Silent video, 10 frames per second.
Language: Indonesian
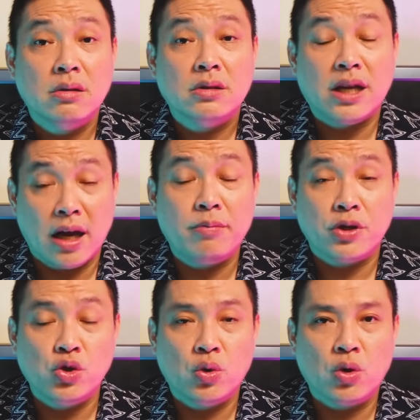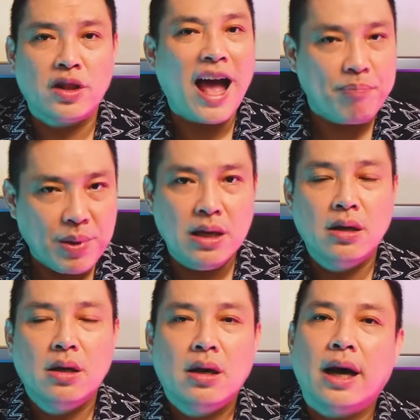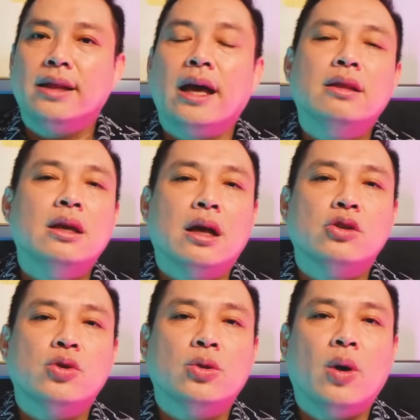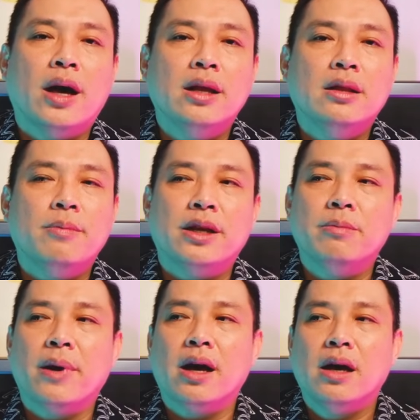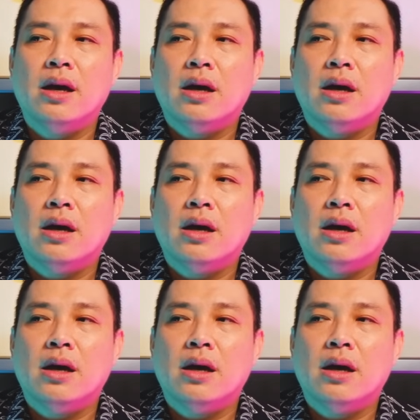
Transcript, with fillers: Sangat bersyukur. Tapi hati-hati kalau suatu hari tiba-tiba